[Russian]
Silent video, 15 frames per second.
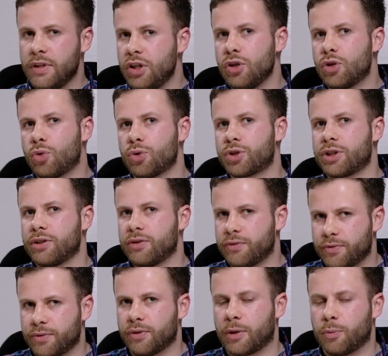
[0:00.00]
и тоже
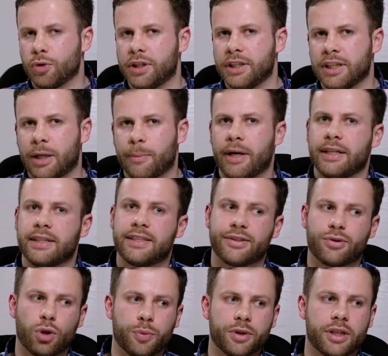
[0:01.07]
работает нормально. Те,
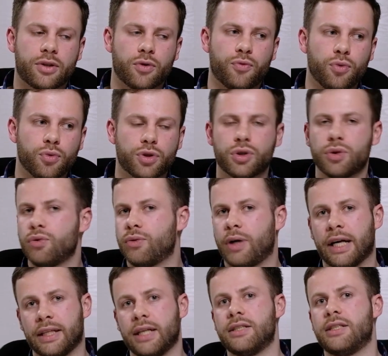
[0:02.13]
кто любит эту функцию,
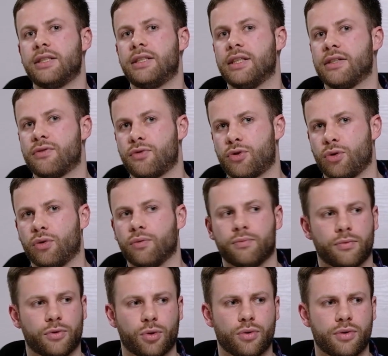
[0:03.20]
она здесь есть. Все.
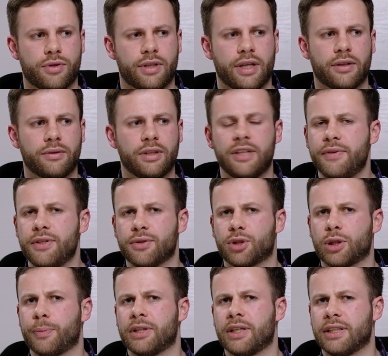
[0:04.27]
То есть я не видел,
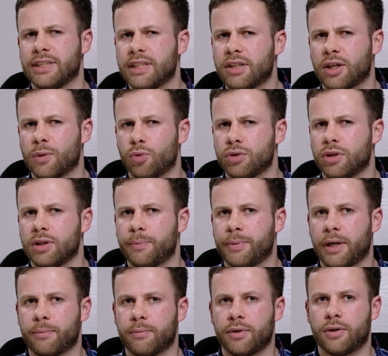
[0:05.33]
чтобы она где-то работала
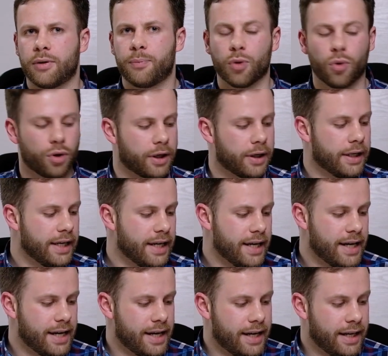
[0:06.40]
прям плохо.
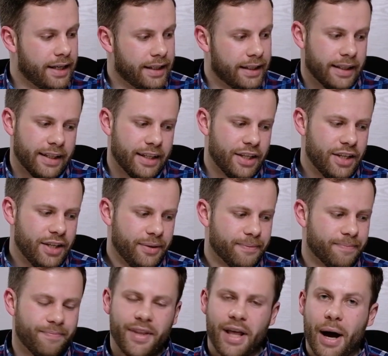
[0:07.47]
И
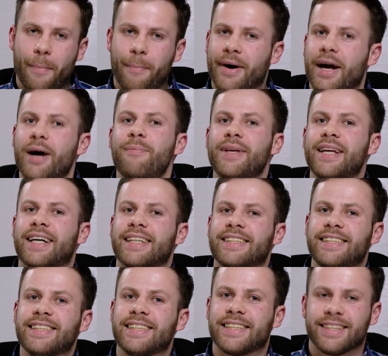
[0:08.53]
пора
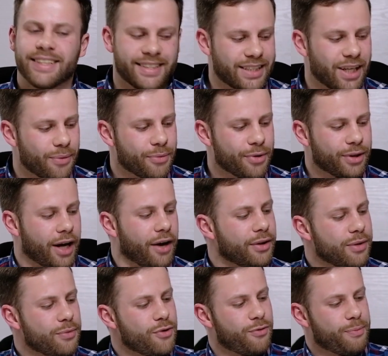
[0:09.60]
переходить к самому
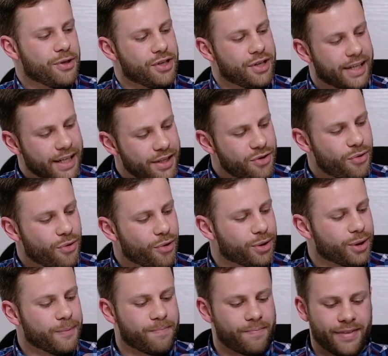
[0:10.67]
главному впечатлению
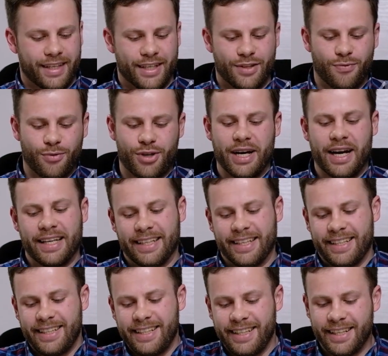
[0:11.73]
от
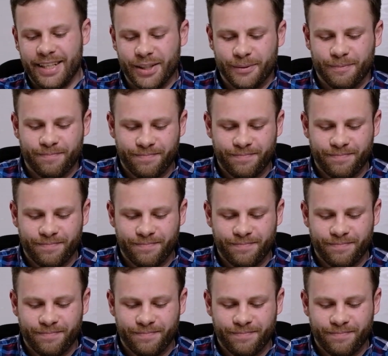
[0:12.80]
Звучание И